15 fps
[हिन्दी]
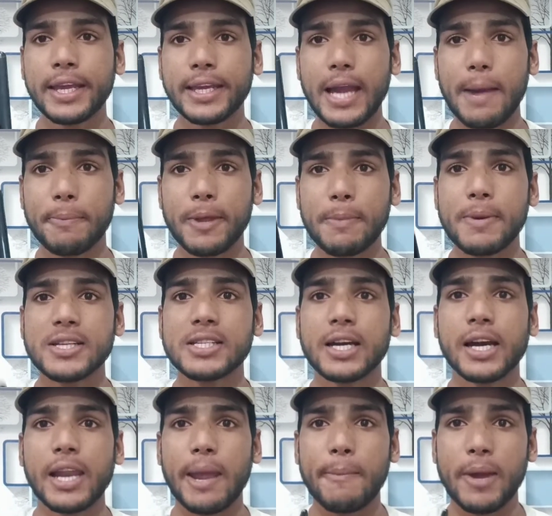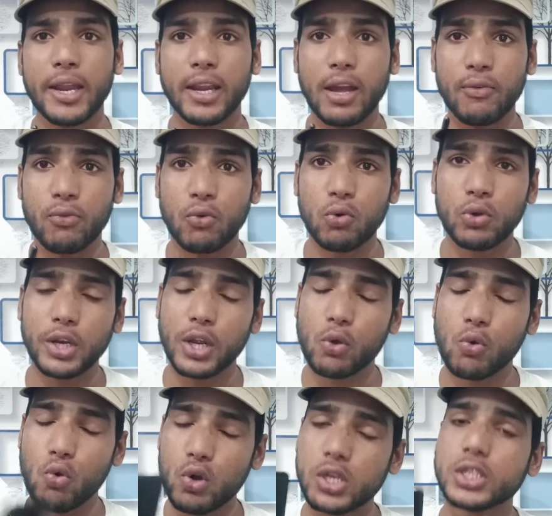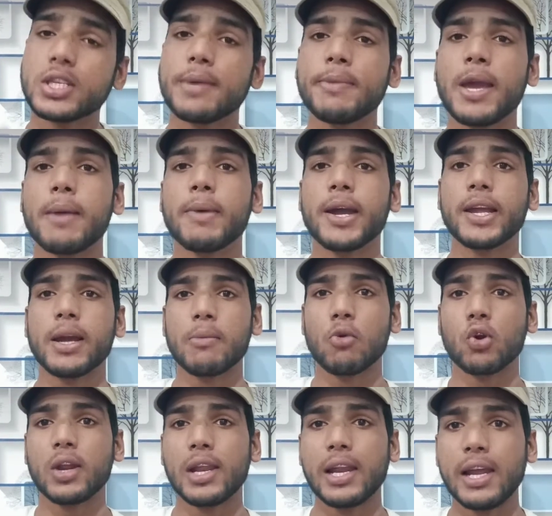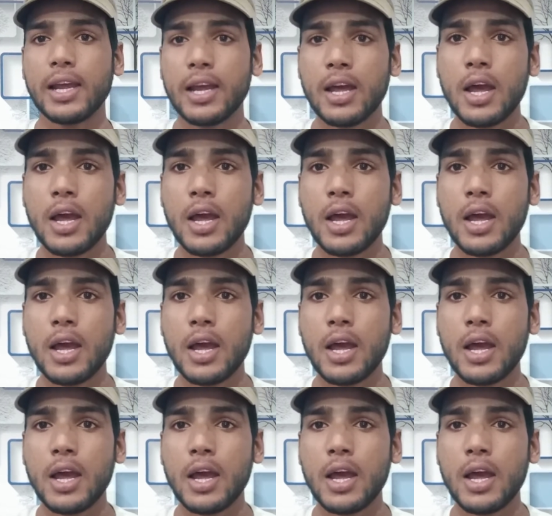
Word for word: कि आपके पास अगर एम आई का फ़ोन है कोई सा भी एम आई का मॉडल है